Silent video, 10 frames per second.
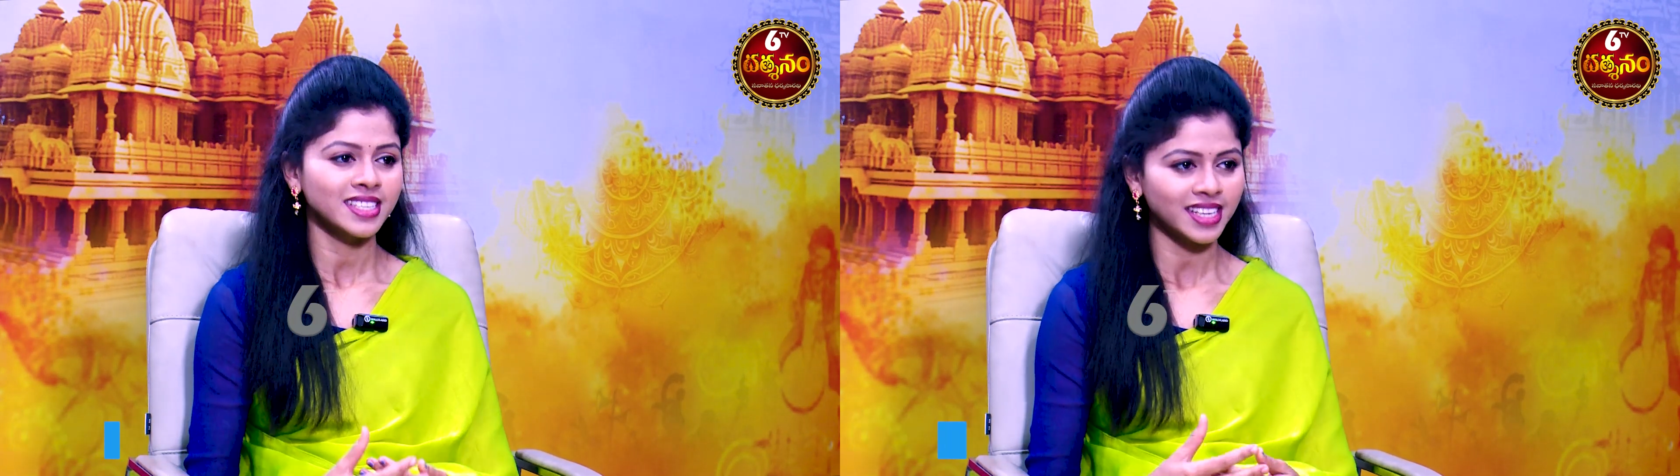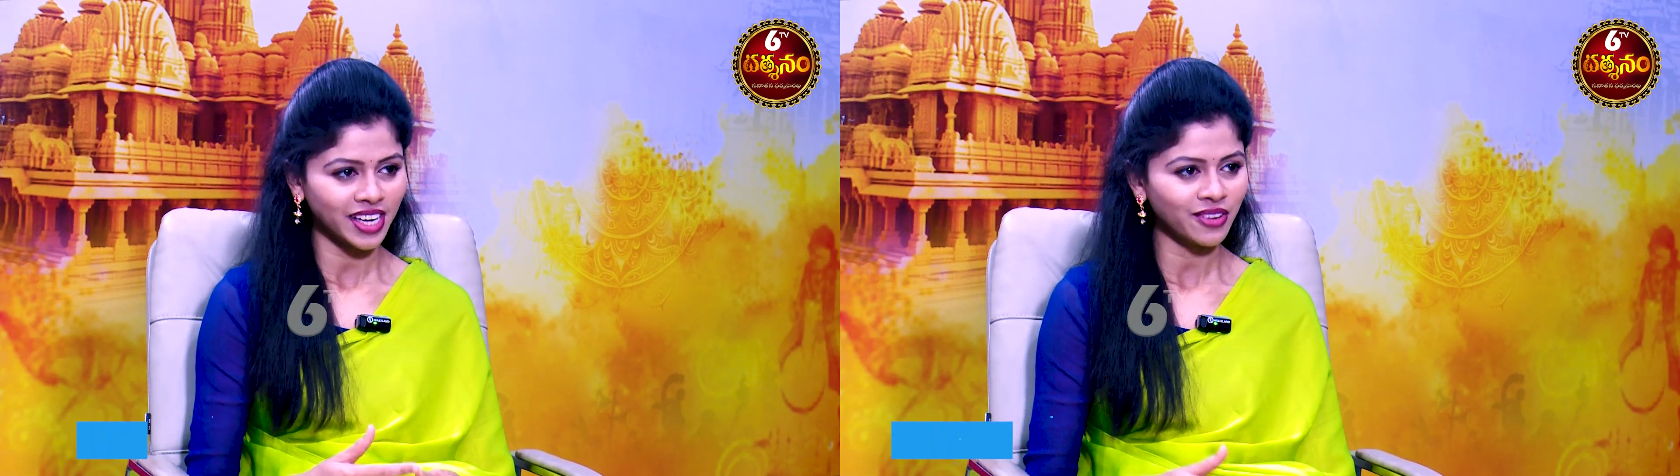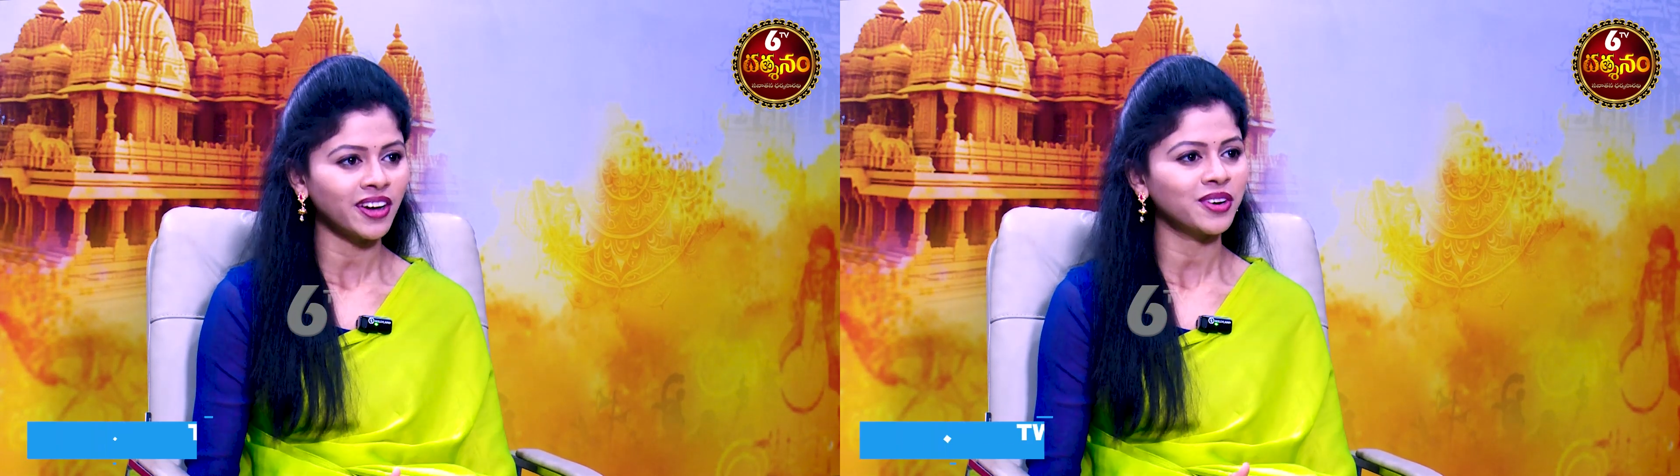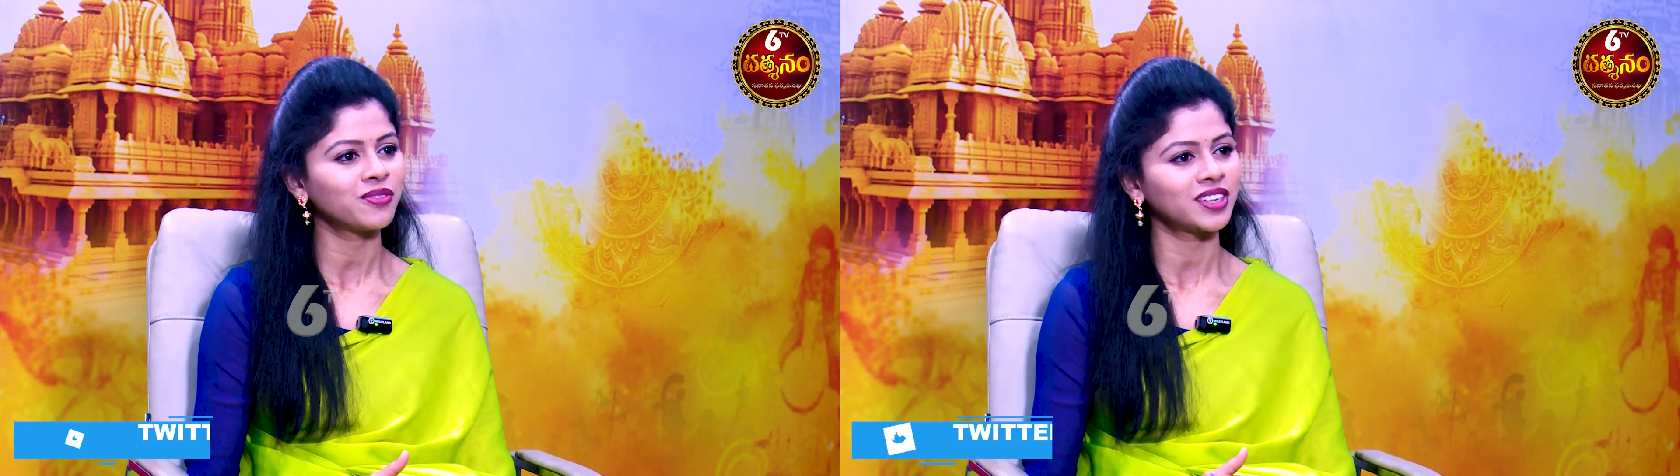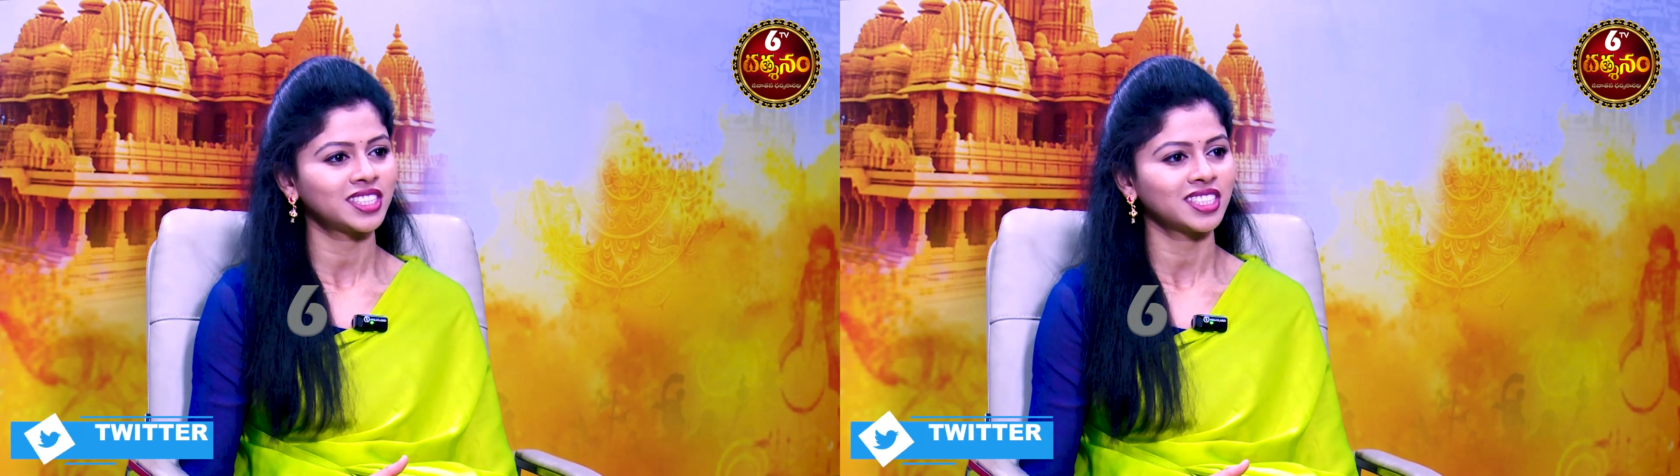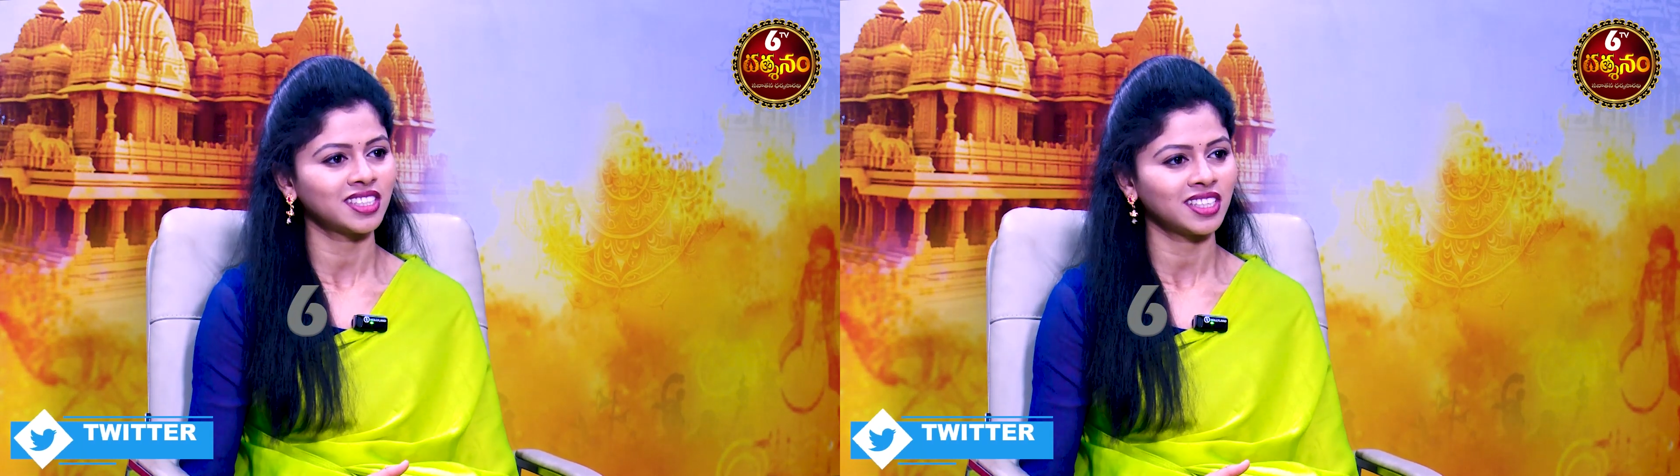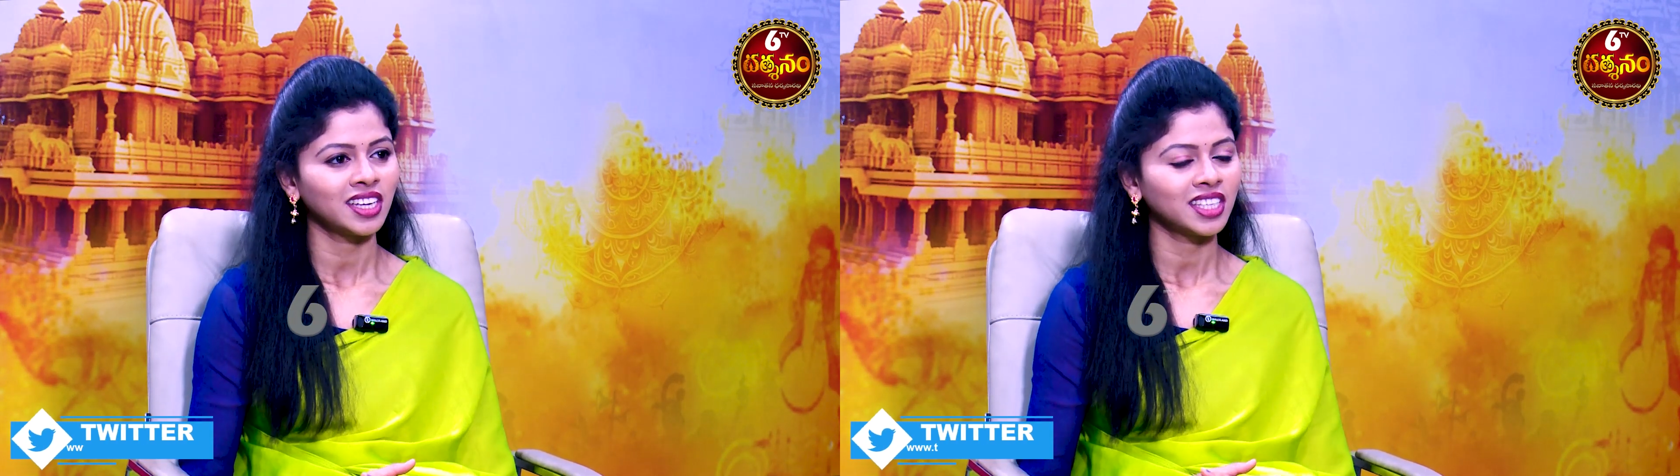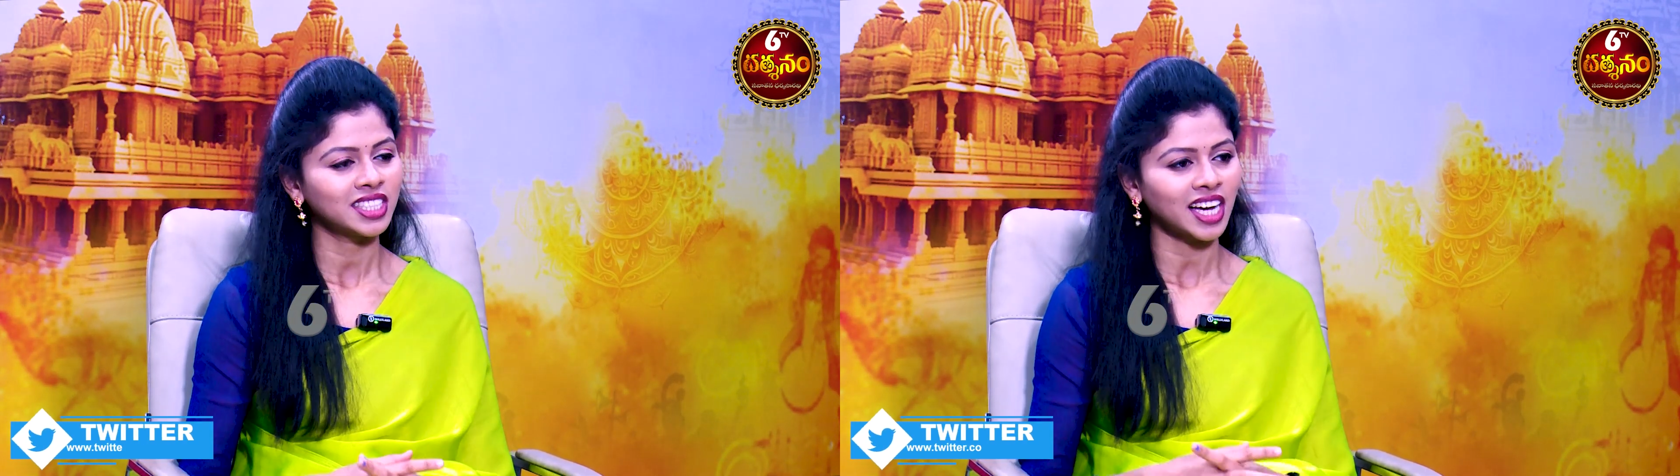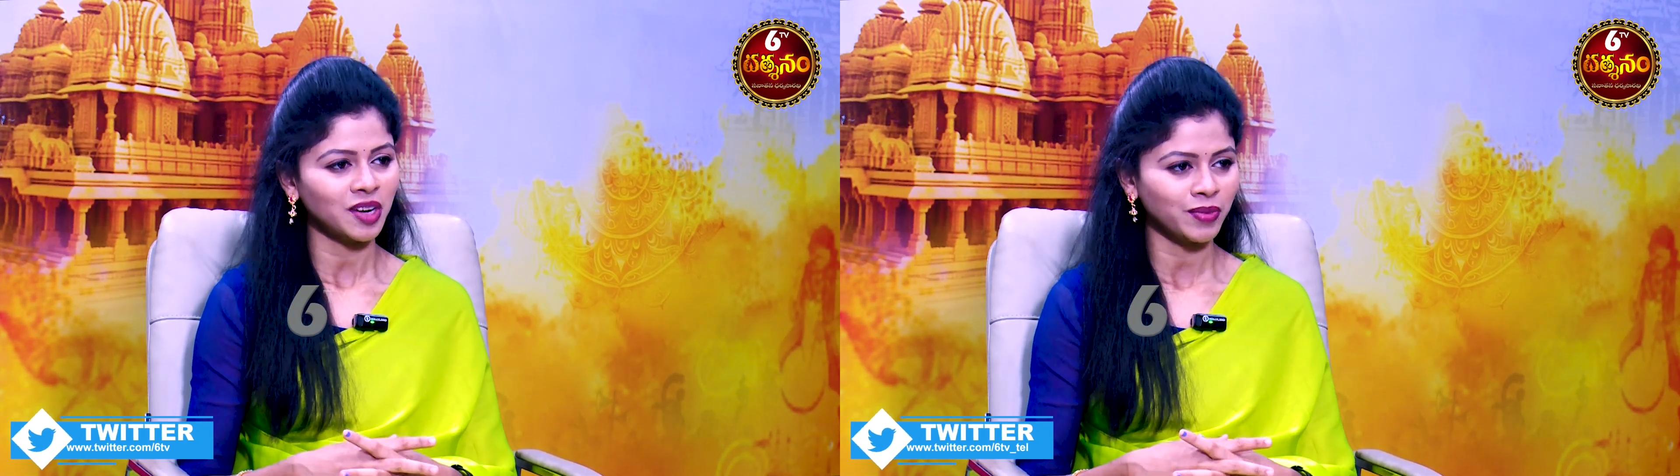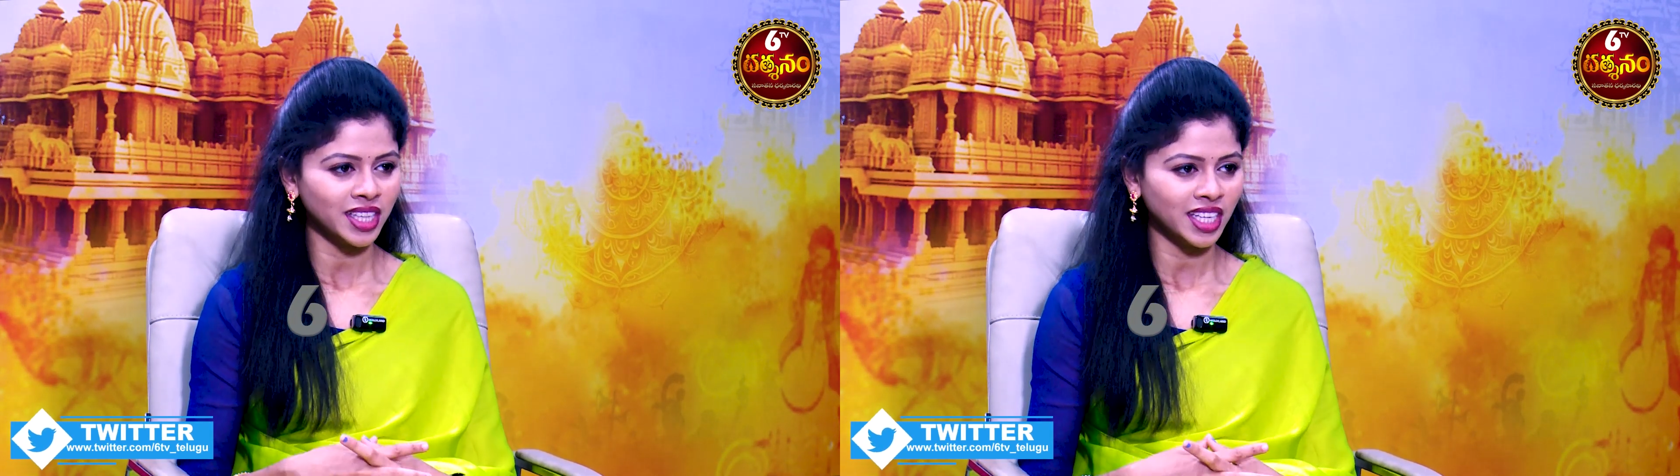శనివారం వచ్చింది
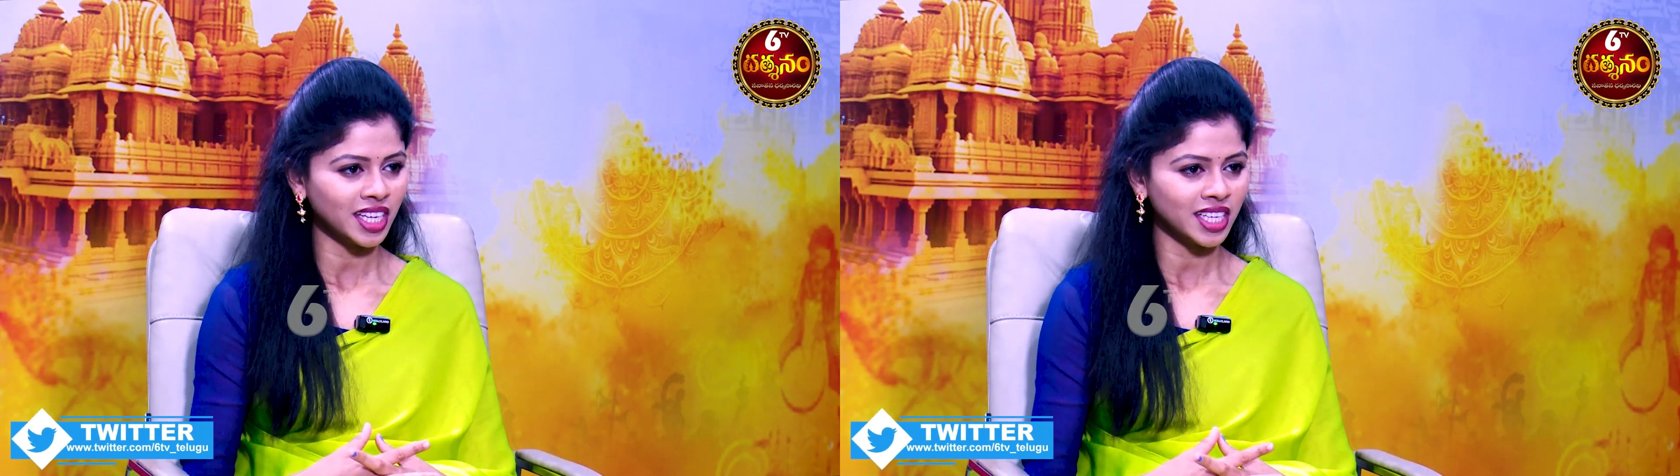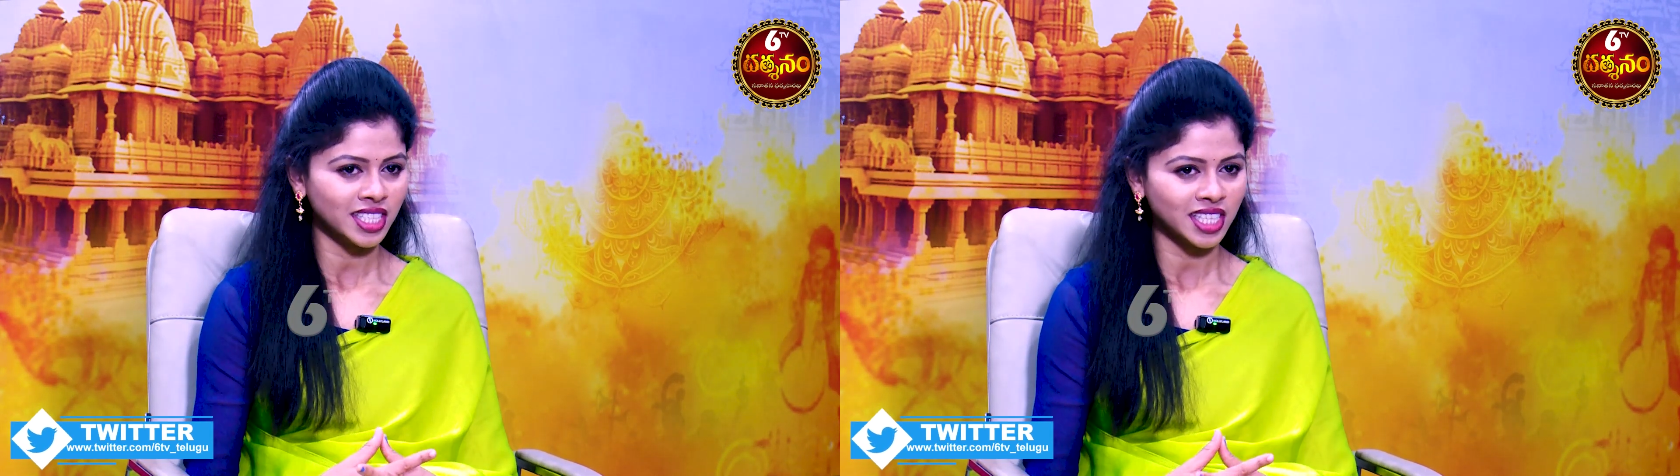చాలామందికి